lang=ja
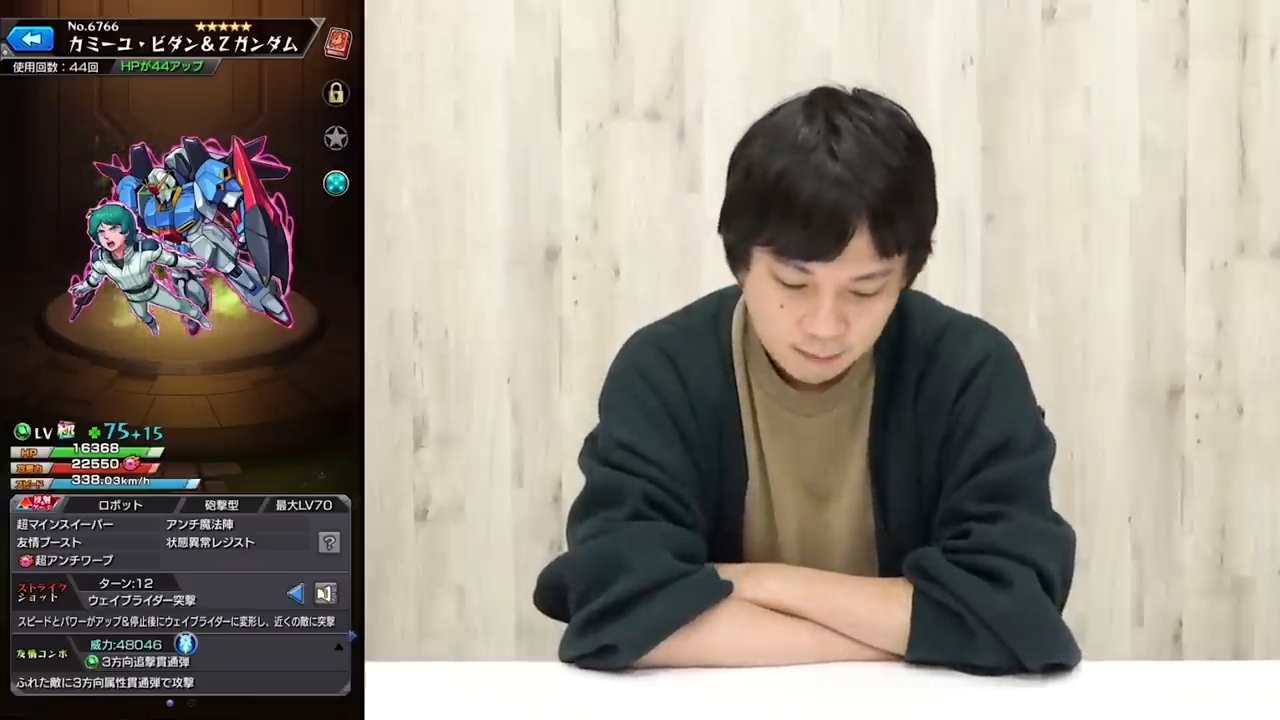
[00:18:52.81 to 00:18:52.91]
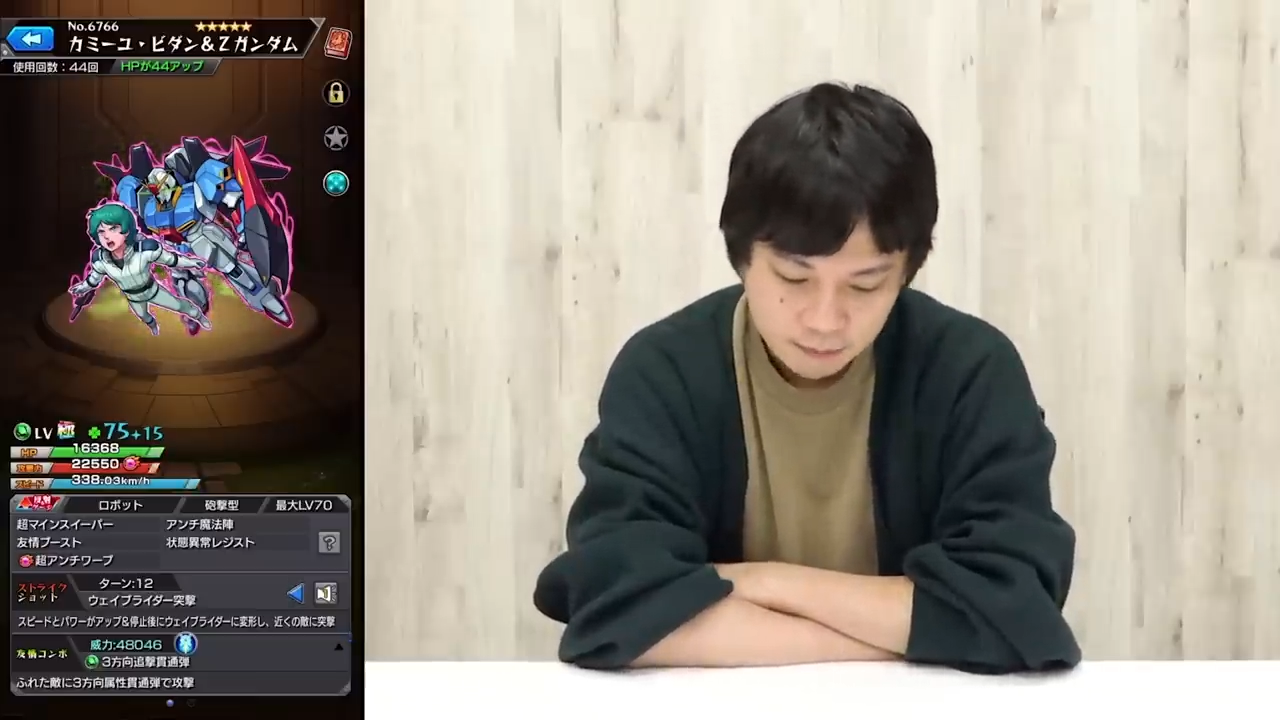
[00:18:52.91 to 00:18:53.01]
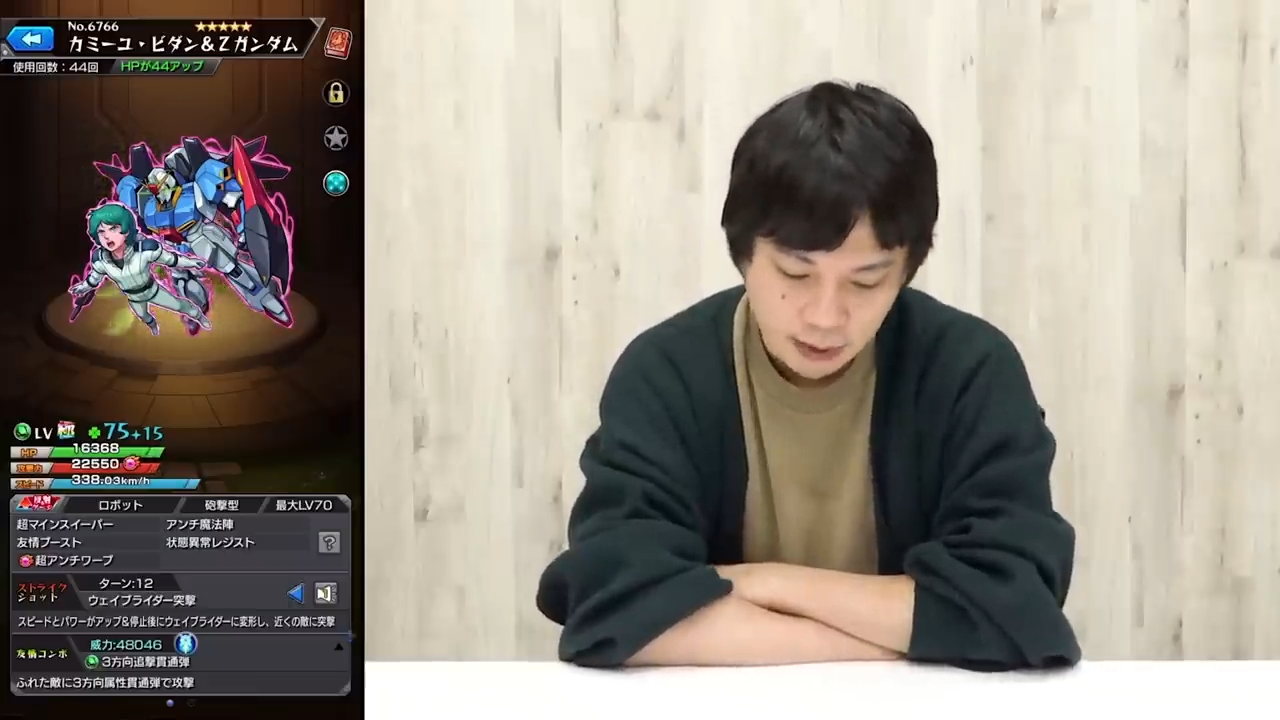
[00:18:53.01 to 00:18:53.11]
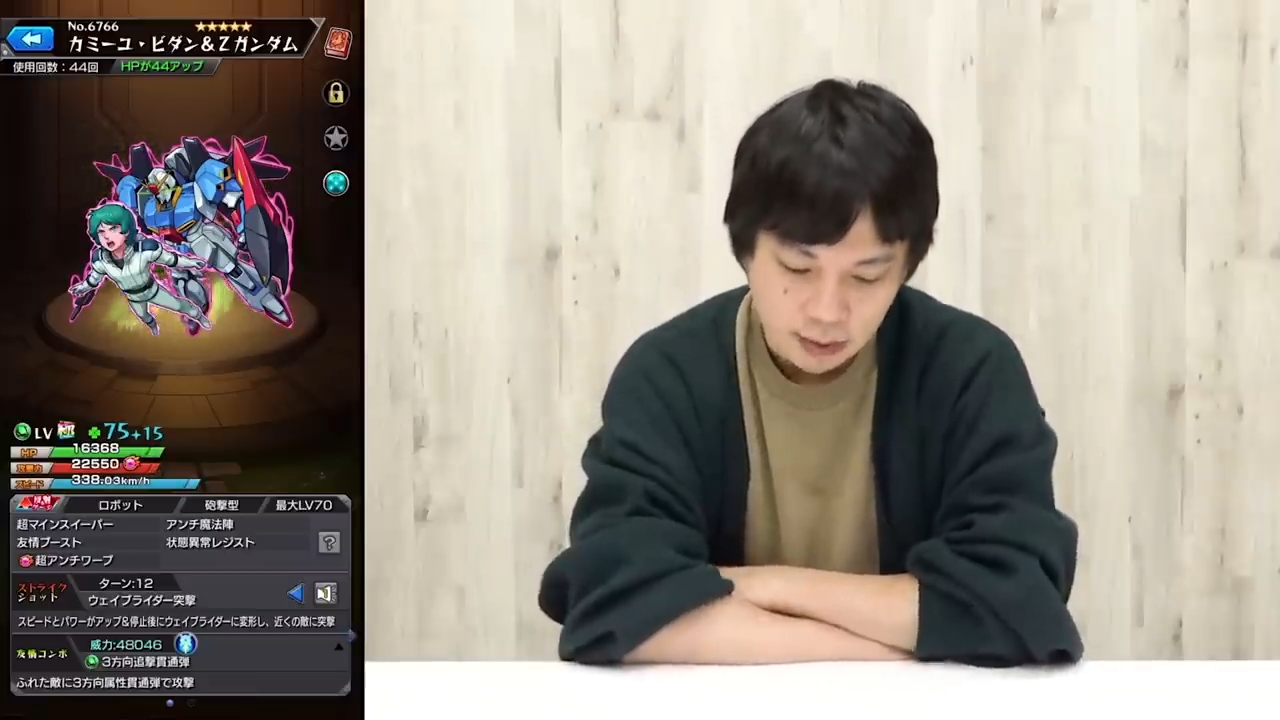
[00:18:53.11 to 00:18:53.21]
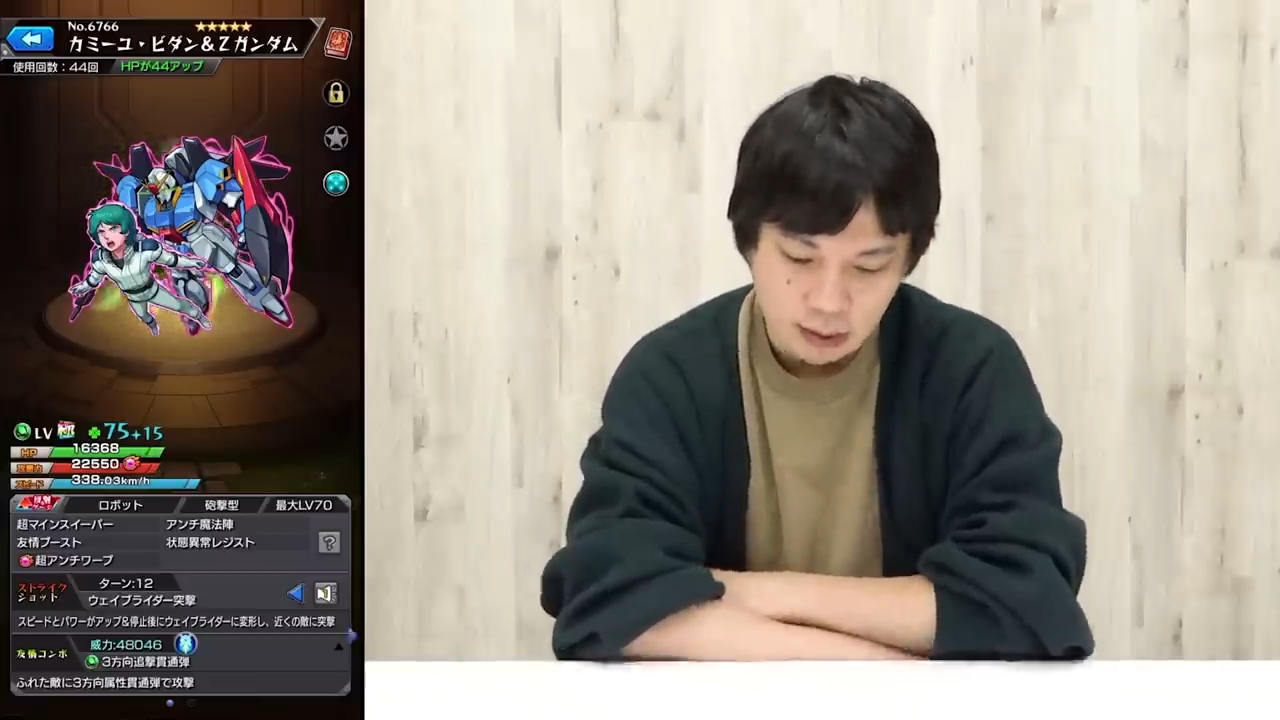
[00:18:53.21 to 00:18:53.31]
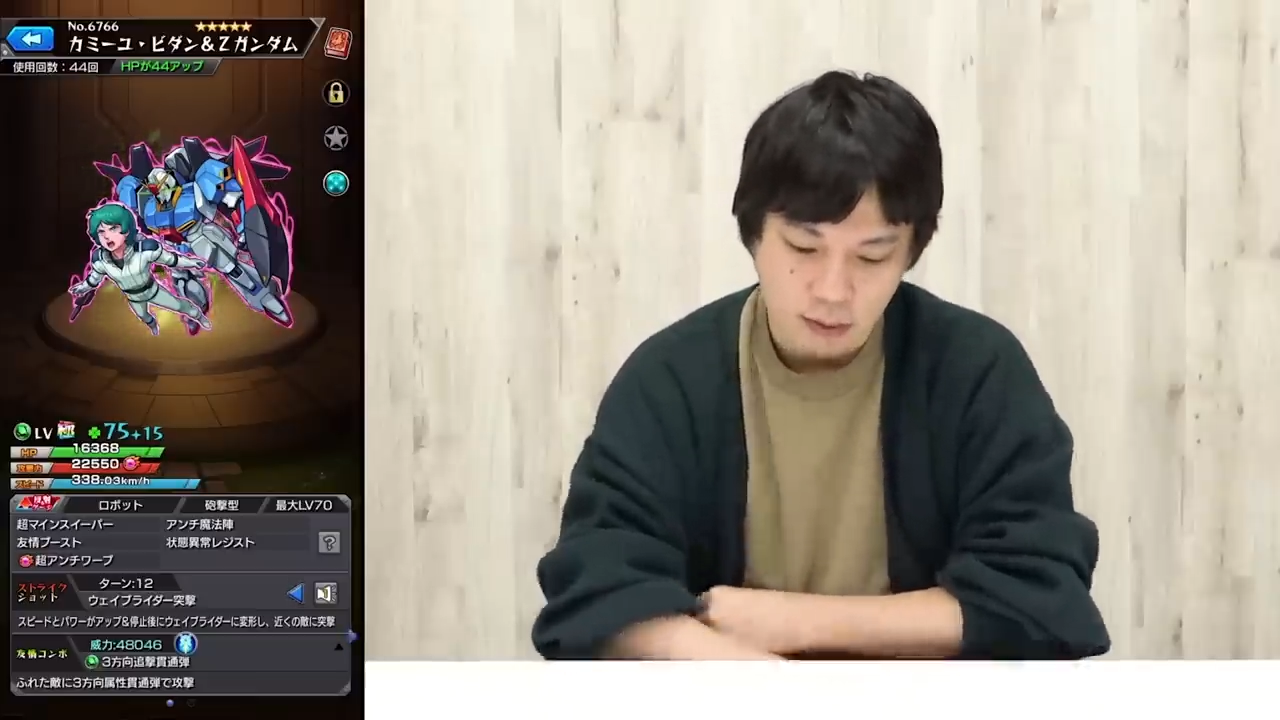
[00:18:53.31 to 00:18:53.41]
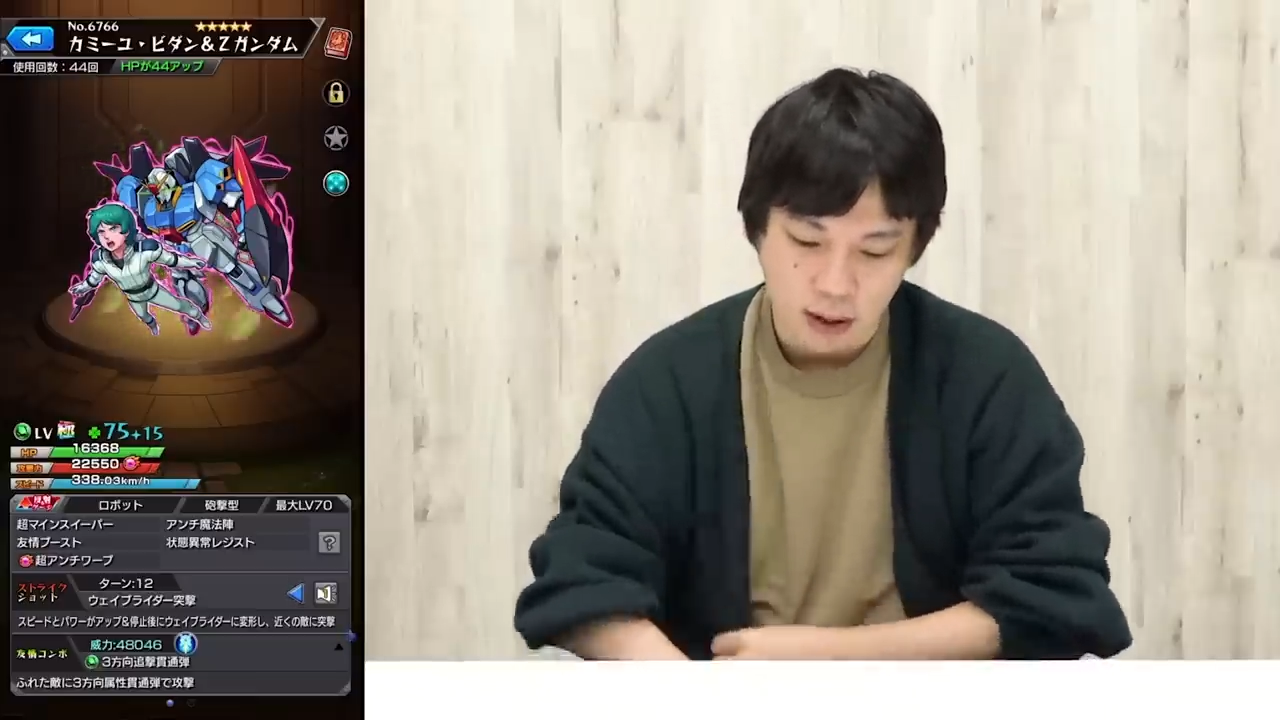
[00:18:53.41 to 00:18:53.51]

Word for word: なんで今